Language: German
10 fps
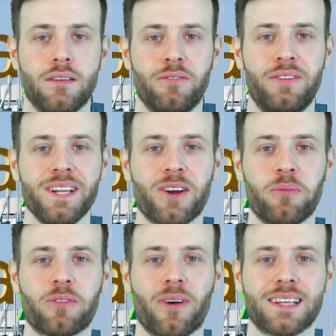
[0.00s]
Willkommen
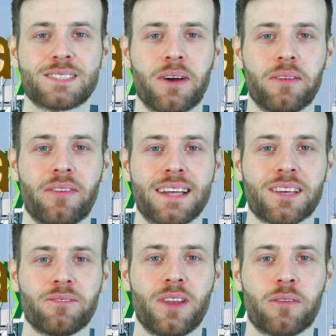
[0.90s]
Freunde zu einem
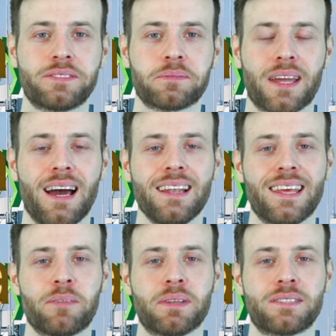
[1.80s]
weiteren Video auf diesem Kanal.
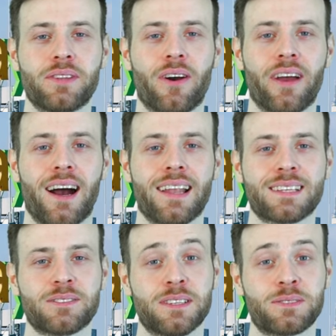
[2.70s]
Ich bin's wieder, euer
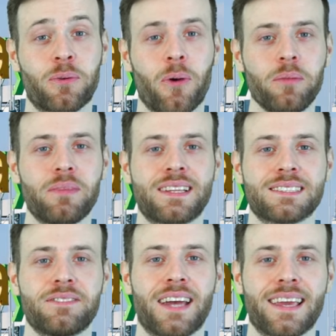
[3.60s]
Alex und es freut mich, dass
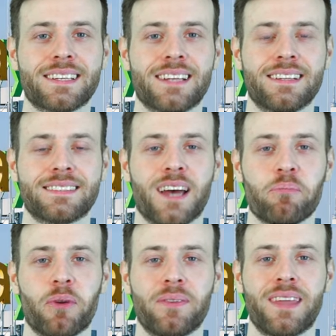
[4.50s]
ihr wieder eingeschaltet
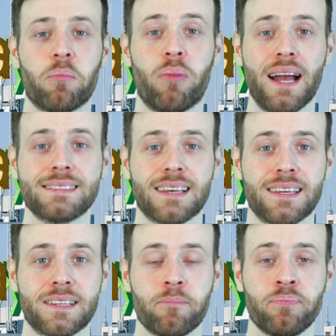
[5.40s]
habt und dabei seid.
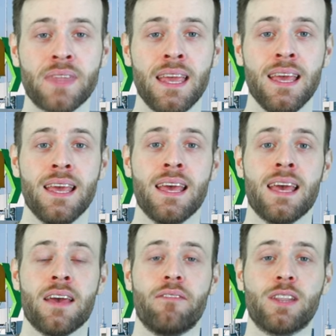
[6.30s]

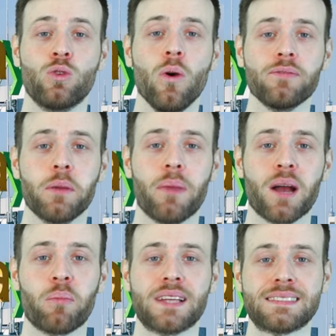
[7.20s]
Wenn du auf dem
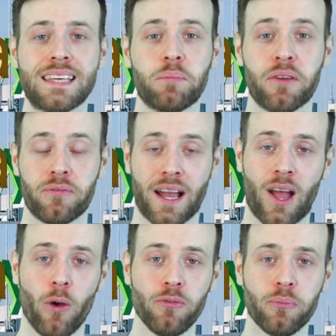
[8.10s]
Marktplatz eBay
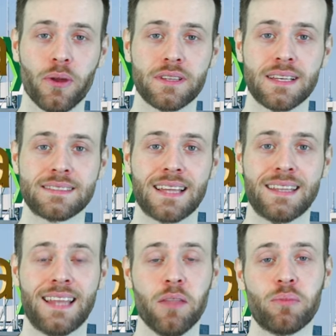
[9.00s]
verkaufen möchtest,
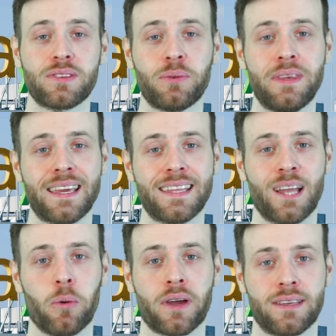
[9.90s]
dann bist du hier
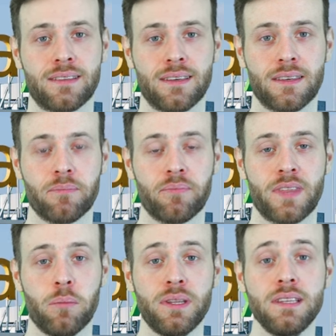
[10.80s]
genau richtig.
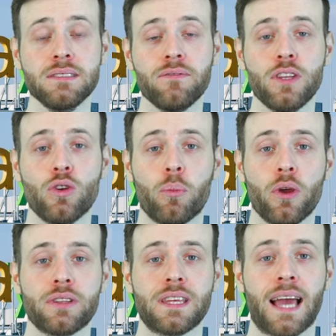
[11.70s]
Denn mit diesem Video
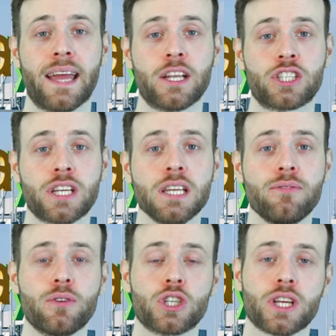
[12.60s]
möchte ich eine
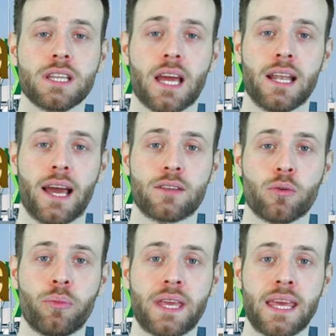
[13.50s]
Schritt-für-Schritt-Einleitung
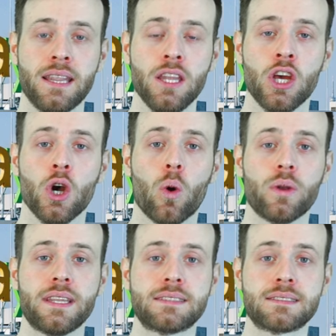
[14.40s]
beginnen
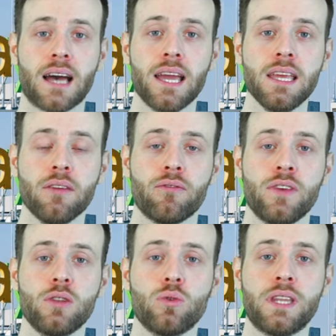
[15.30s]
und dir zeigen,
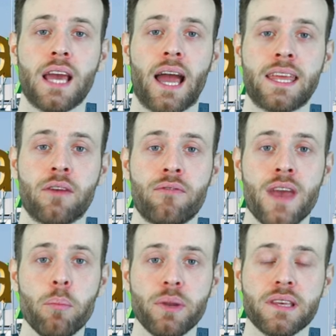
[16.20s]
wie du dir ein
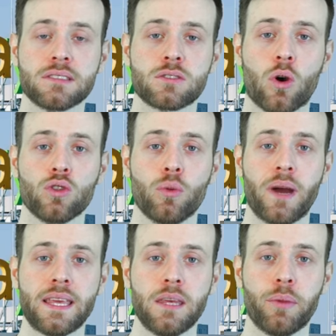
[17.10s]
gewerbliches Konto
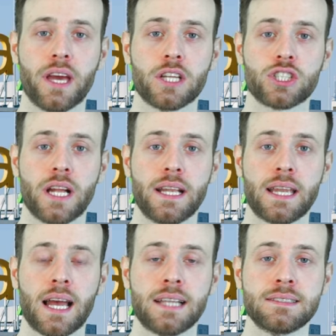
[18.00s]
bei eBay erstellen
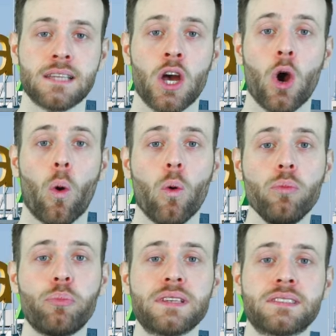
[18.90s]
kannst und
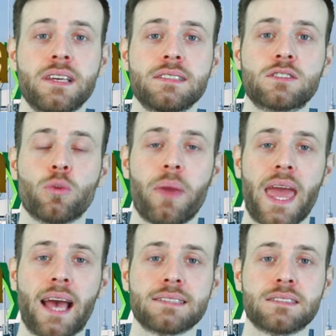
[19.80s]
bis hin zum
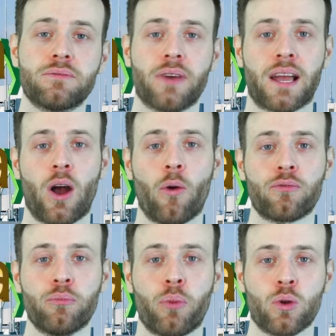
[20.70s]
ersten
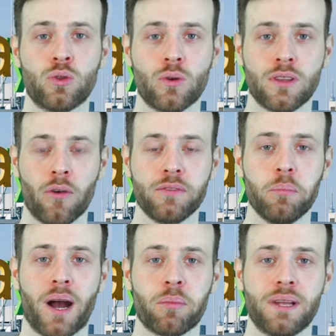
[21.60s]
verkauften Produkt auf dem
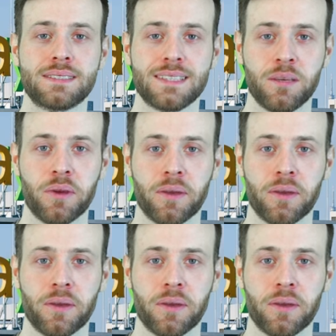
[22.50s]
Marktplatz eBay.